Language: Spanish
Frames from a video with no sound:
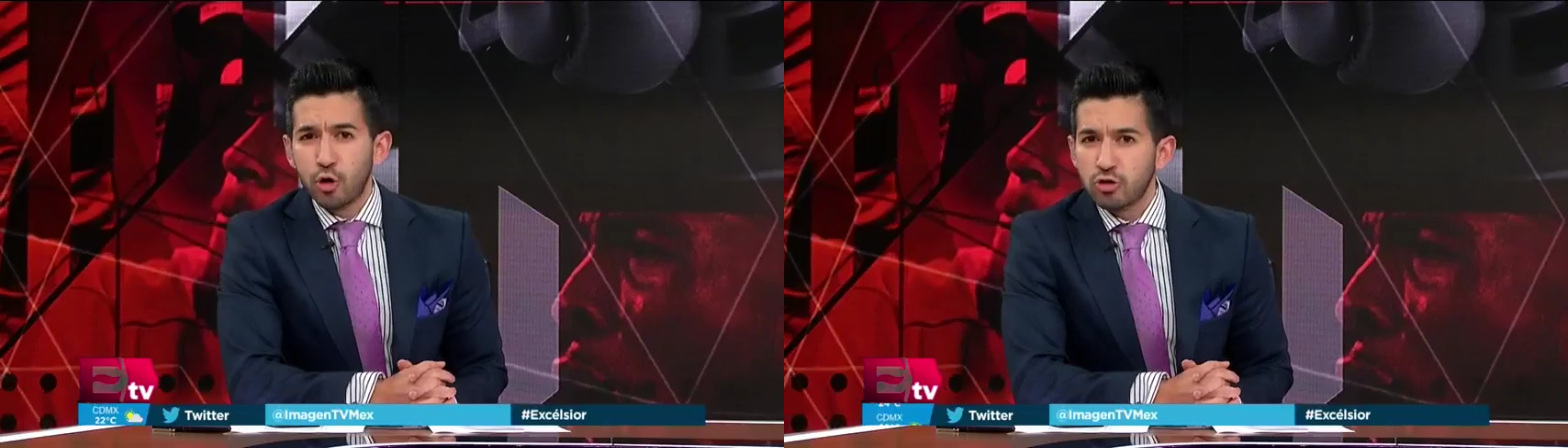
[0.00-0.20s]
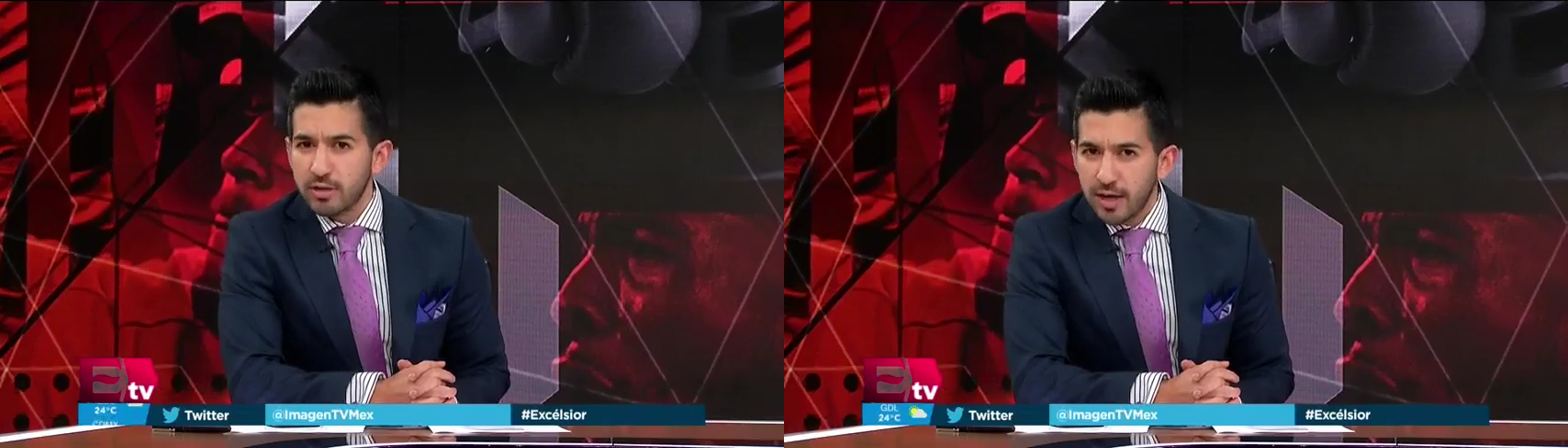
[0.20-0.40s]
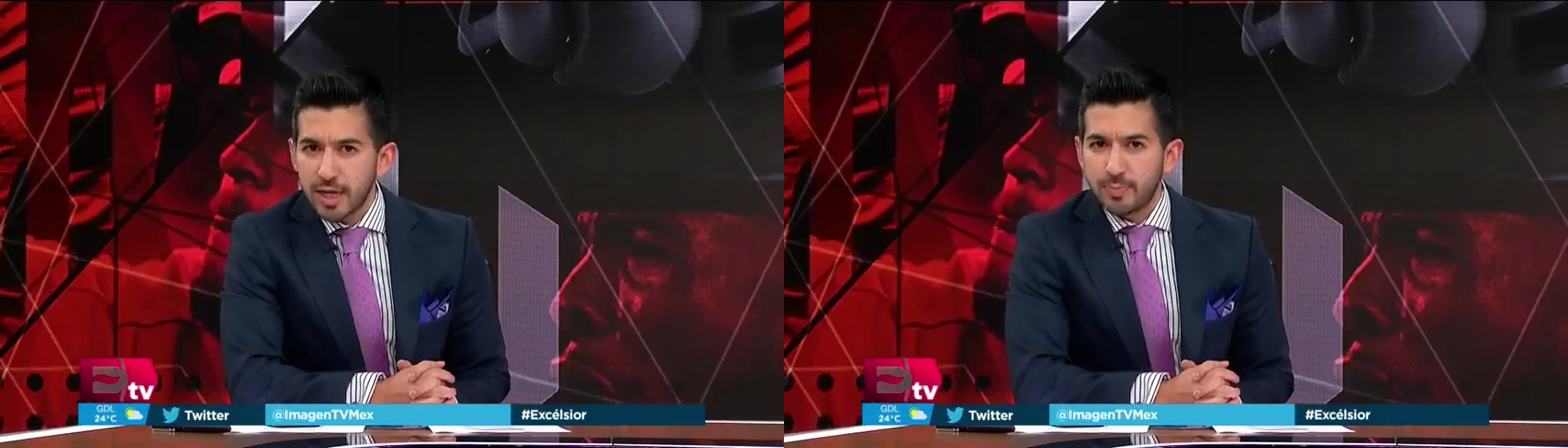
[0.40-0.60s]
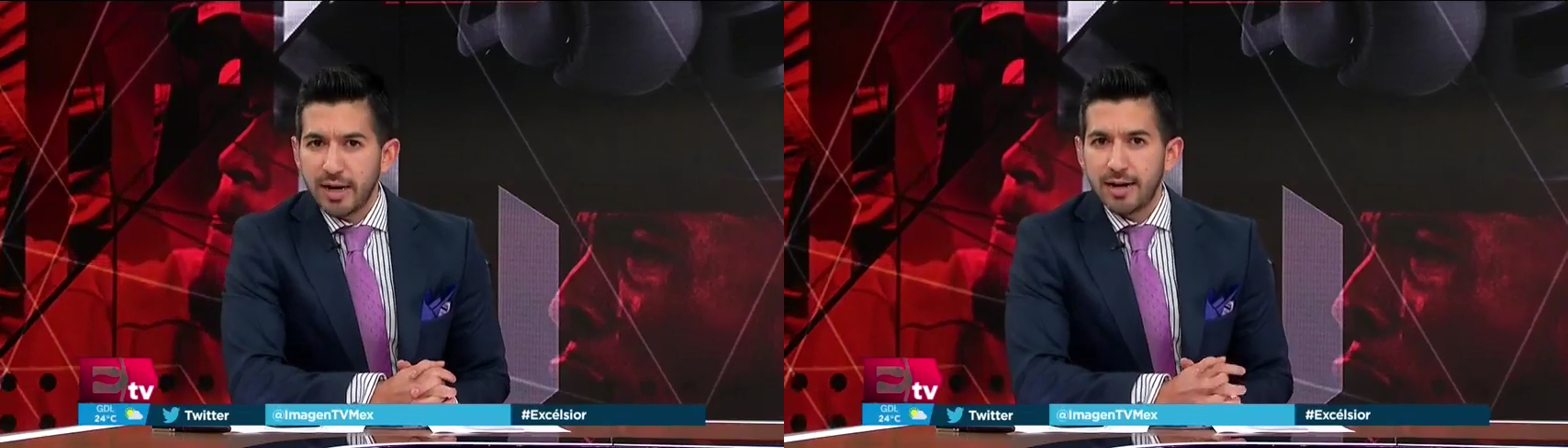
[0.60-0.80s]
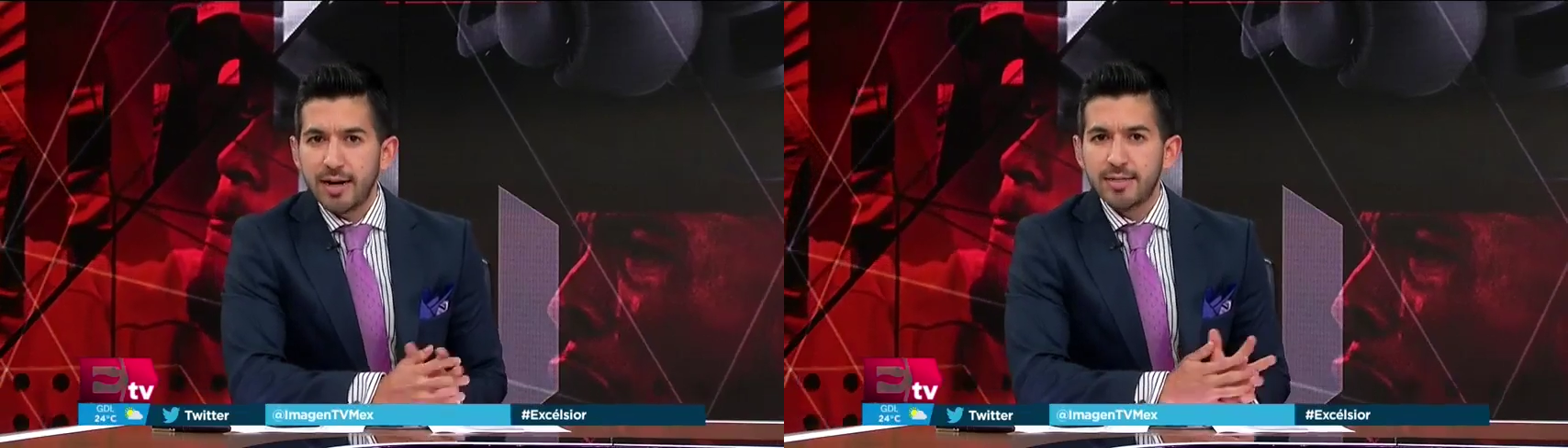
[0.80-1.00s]
días
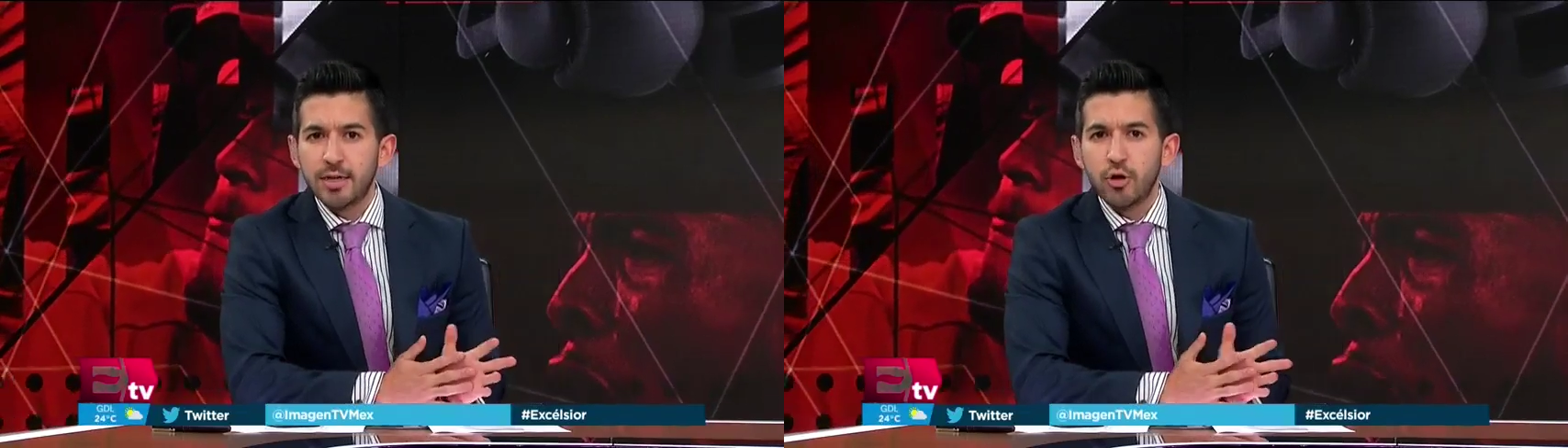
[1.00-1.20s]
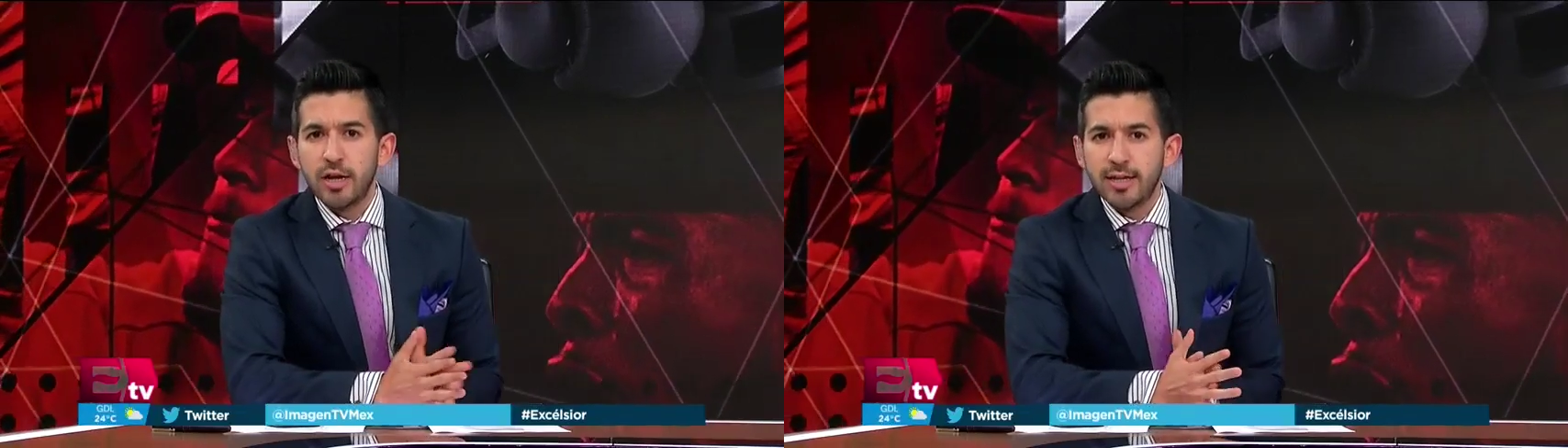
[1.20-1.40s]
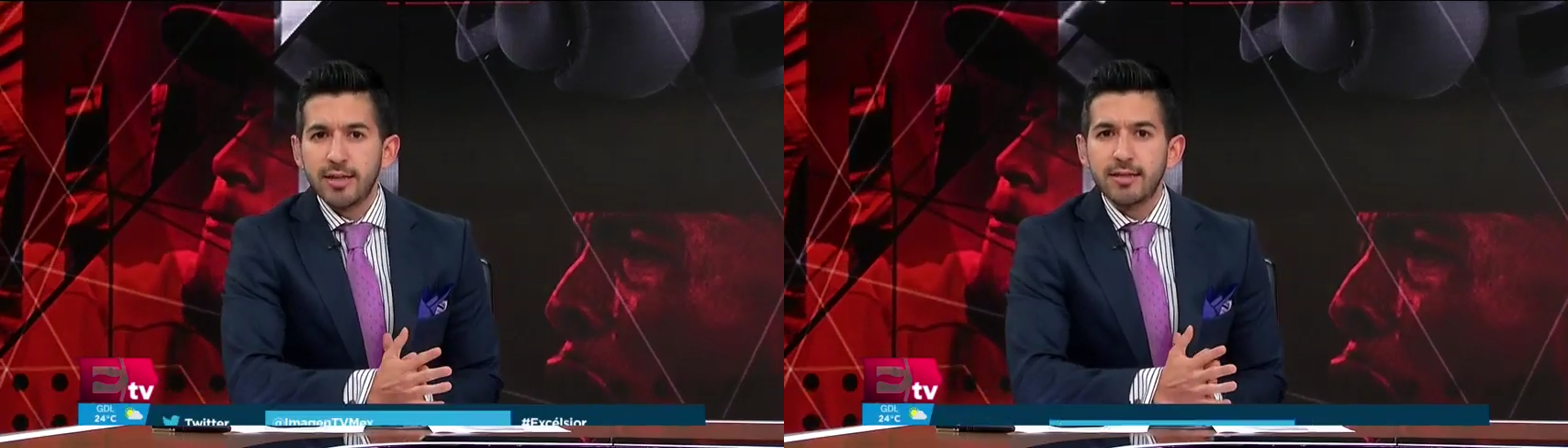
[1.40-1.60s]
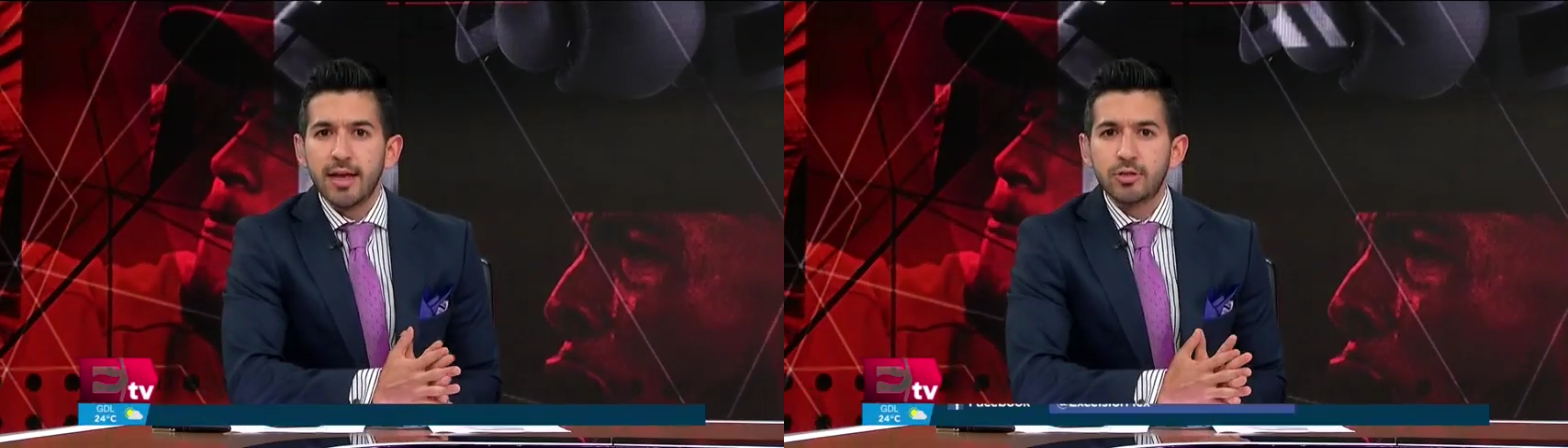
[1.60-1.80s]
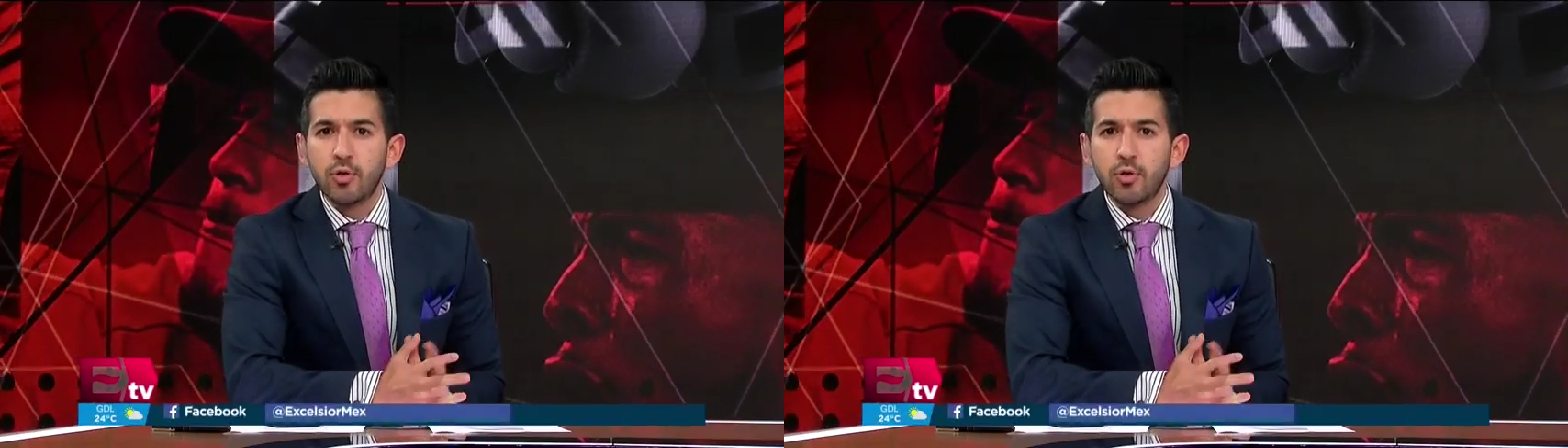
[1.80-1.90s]
para el clásico de leyendas,